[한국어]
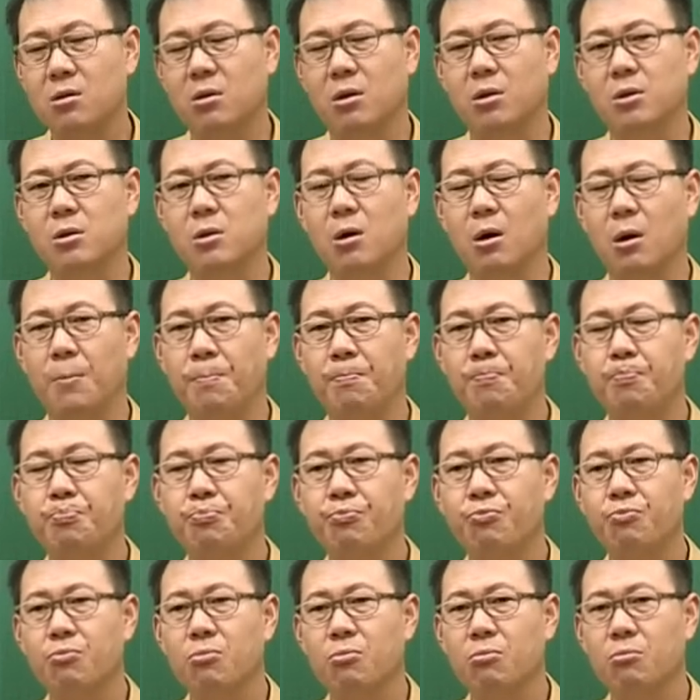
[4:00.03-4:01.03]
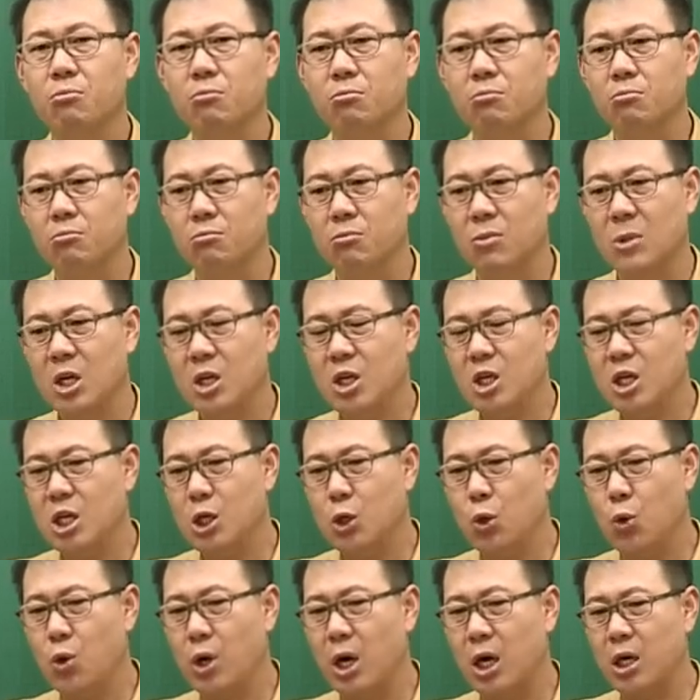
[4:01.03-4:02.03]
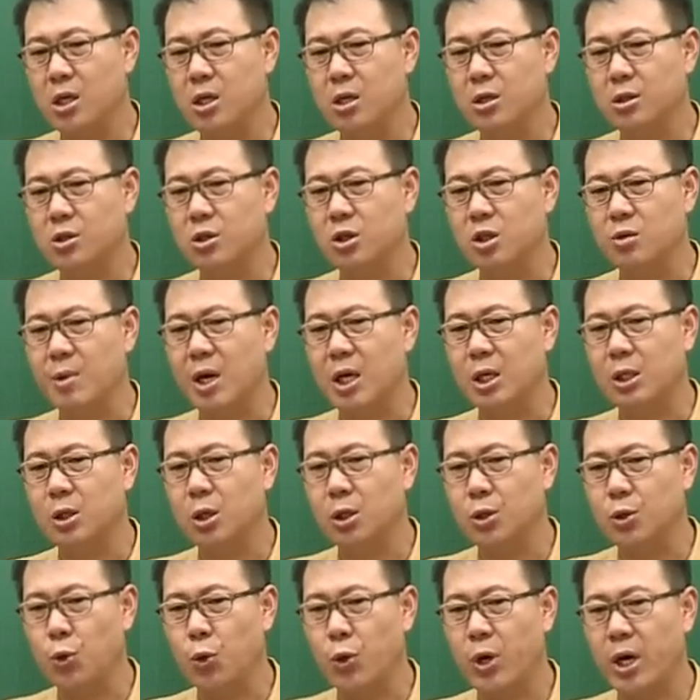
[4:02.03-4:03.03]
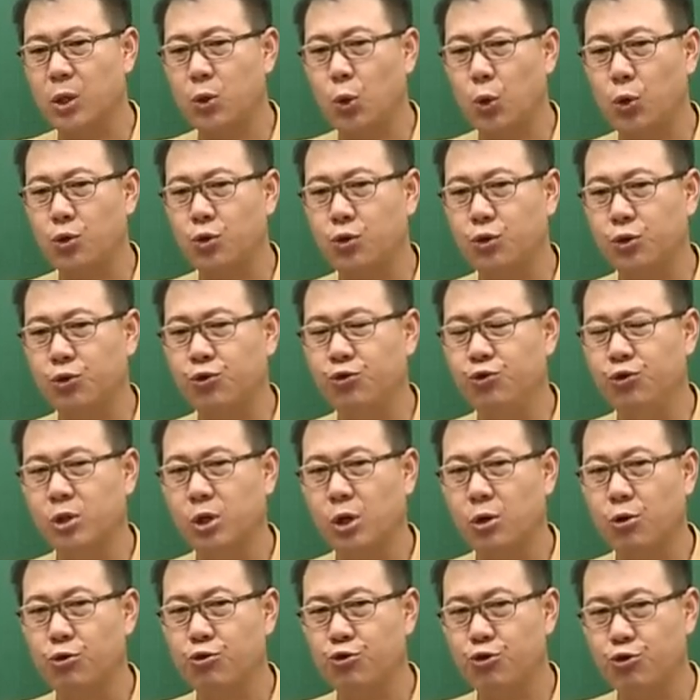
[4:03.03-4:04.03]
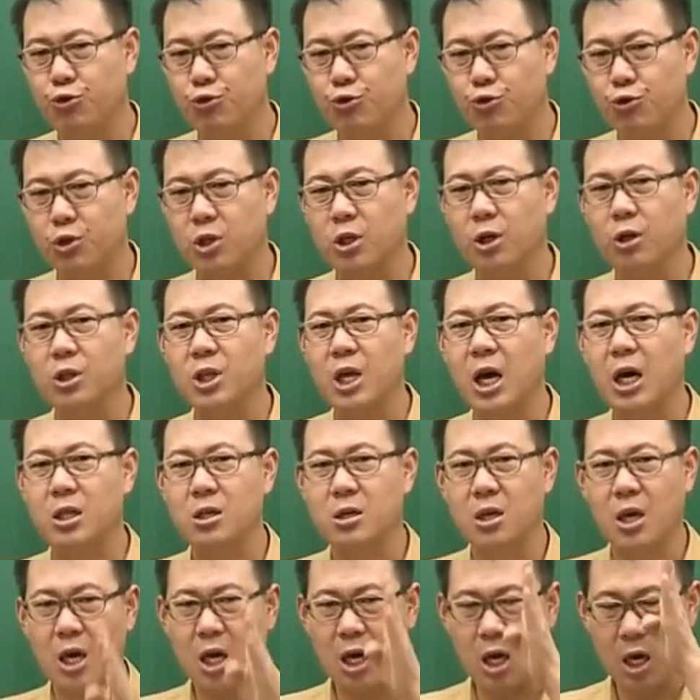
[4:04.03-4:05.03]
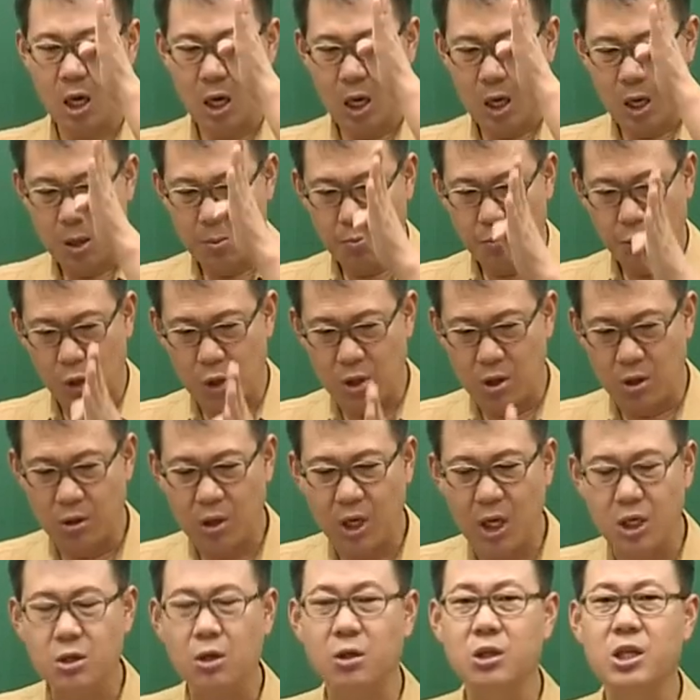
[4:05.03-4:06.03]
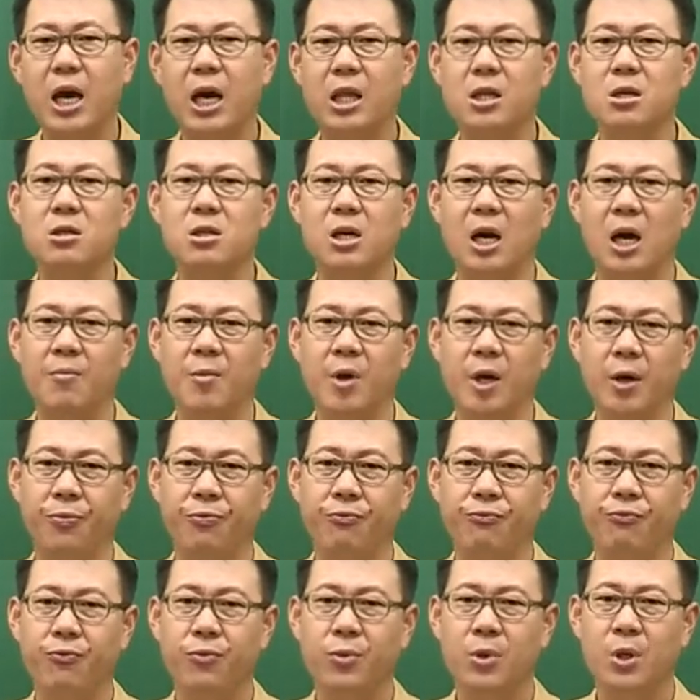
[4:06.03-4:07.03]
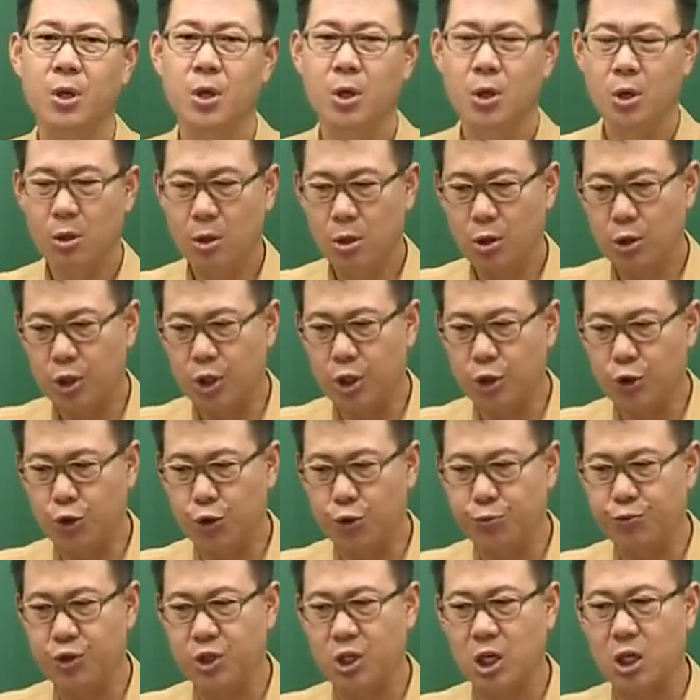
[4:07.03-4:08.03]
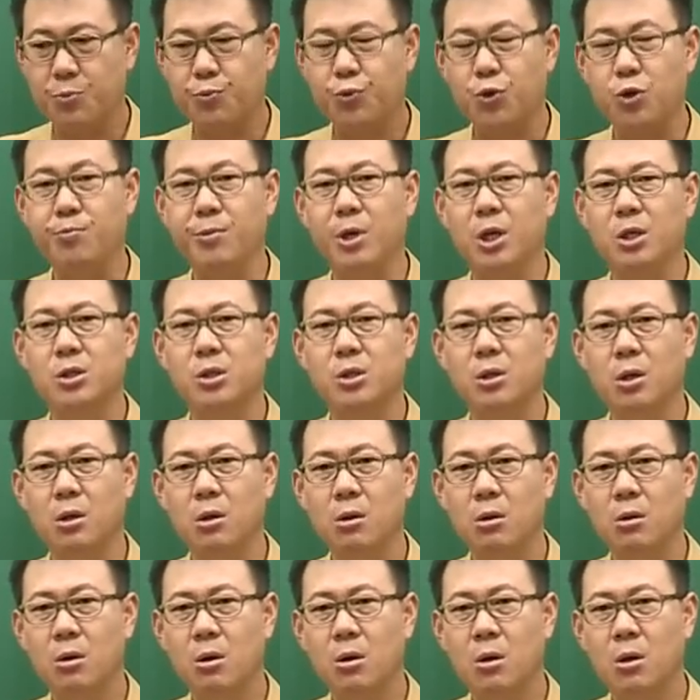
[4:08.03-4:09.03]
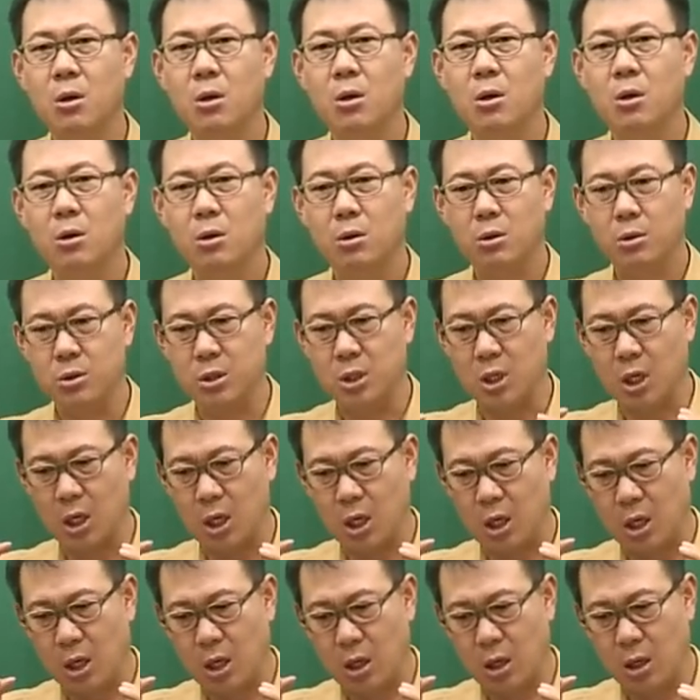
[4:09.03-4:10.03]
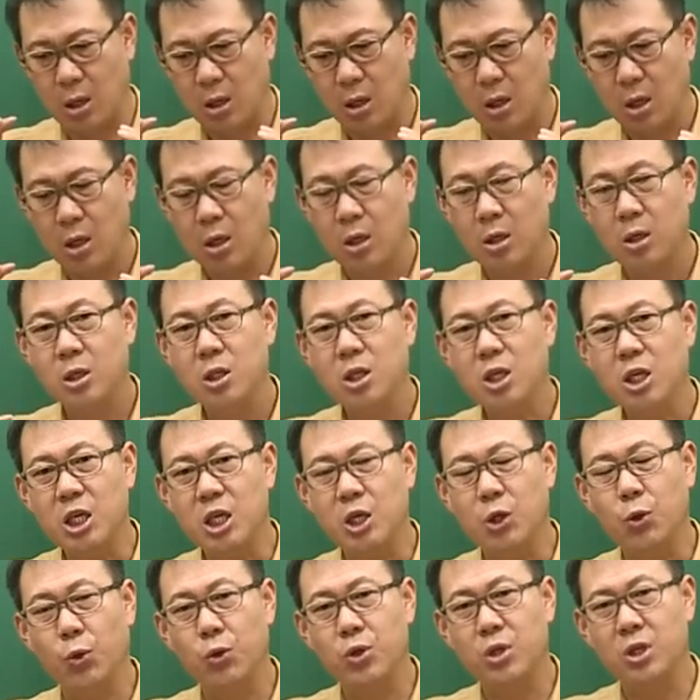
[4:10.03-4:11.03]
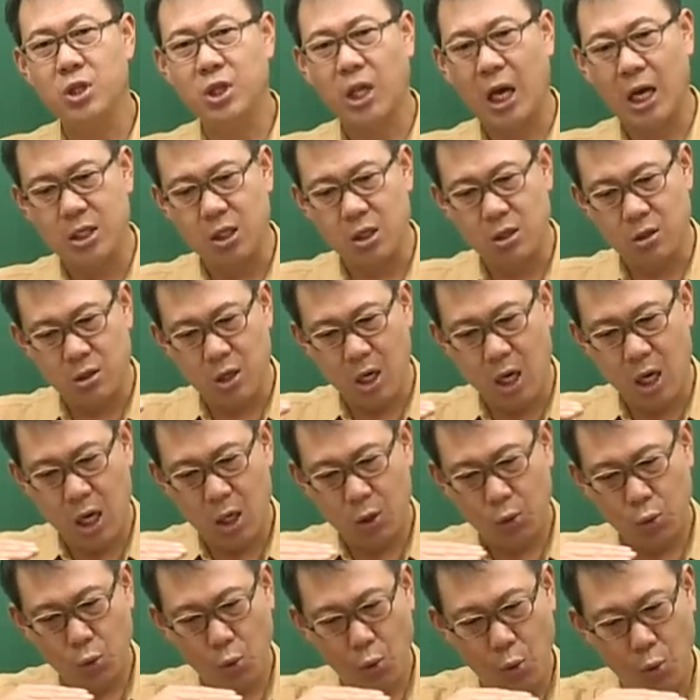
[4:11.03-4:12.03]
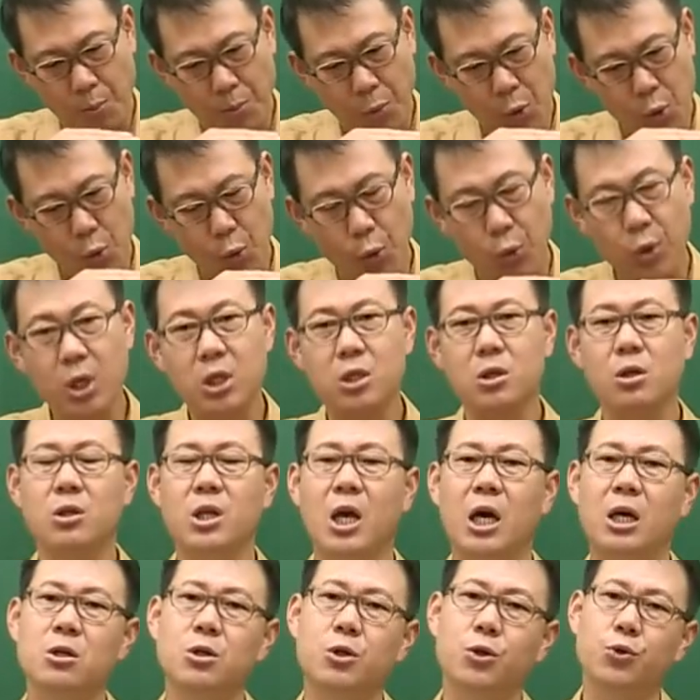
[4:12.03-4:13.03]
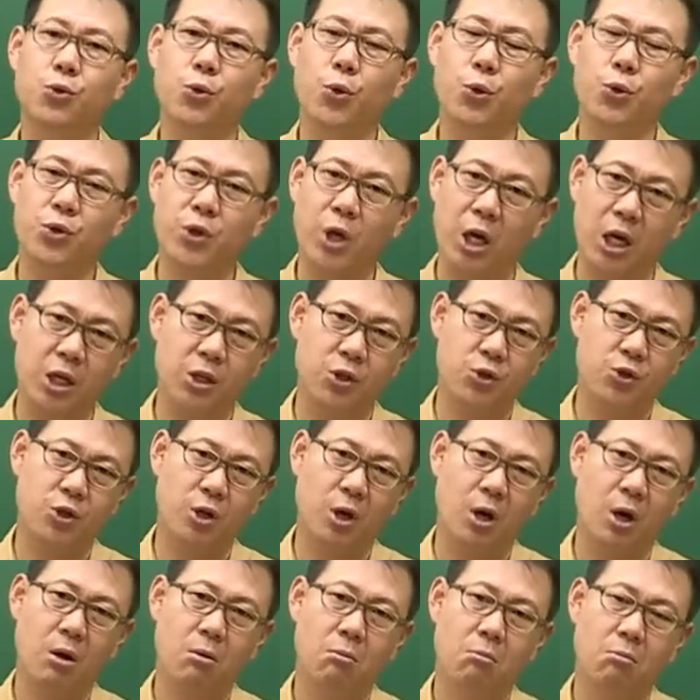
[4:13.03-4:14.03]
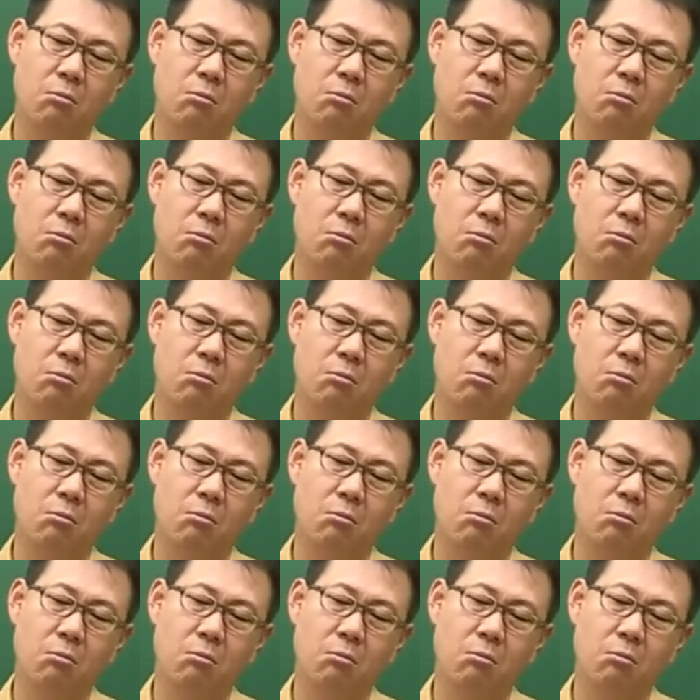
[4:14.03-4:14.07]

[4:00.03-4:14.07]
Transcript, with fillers: 들어서 음, 이론 강의를 들으면서 요약노트 순서로 쭉 정리하는 게 뭐 이렇게 정리하는 거라면 어, 기출문제를 풀면서 언제 이론을 다지는 게 또 뭐 이렇게 정리하는 것도 되겠죠.